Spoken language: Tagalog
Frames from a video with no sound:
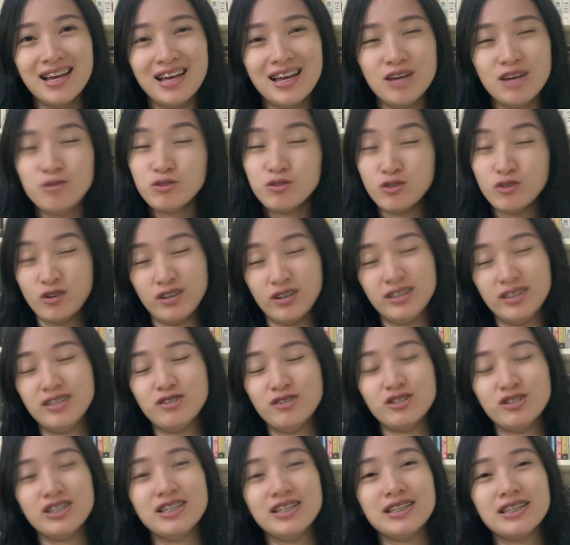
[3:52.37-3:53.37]
Ewan ko, hindi ko
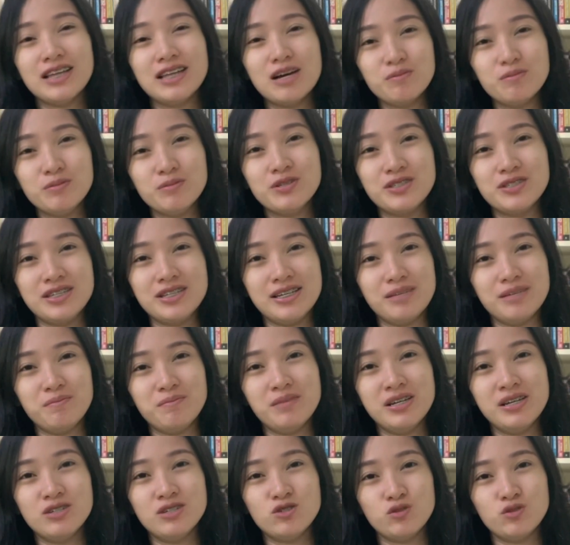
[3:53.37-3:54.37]
siya natapos eh.
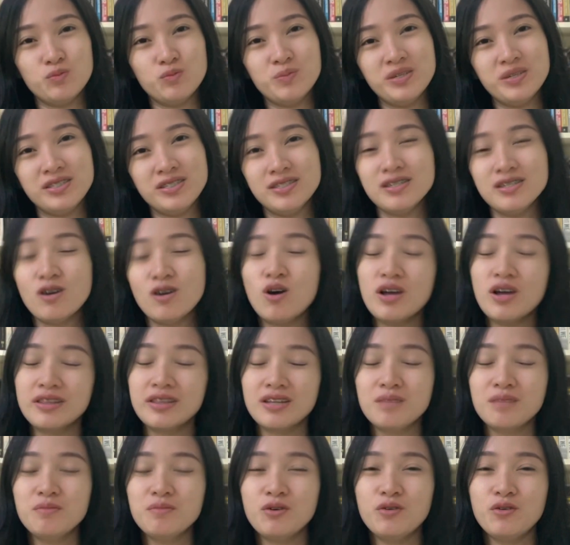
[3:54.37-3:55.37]
Medyo busy ako. Ang
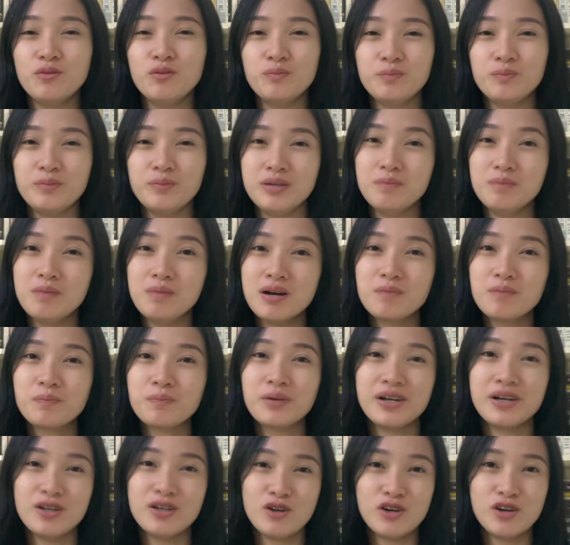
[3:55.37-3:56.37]
dami kong ibang
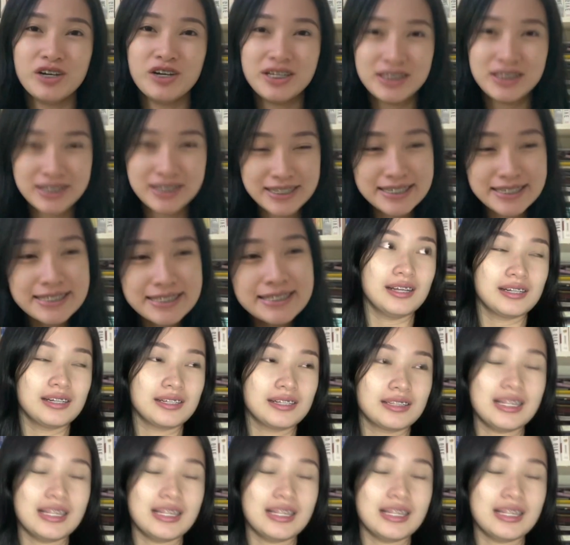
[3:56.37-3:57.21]
priorities.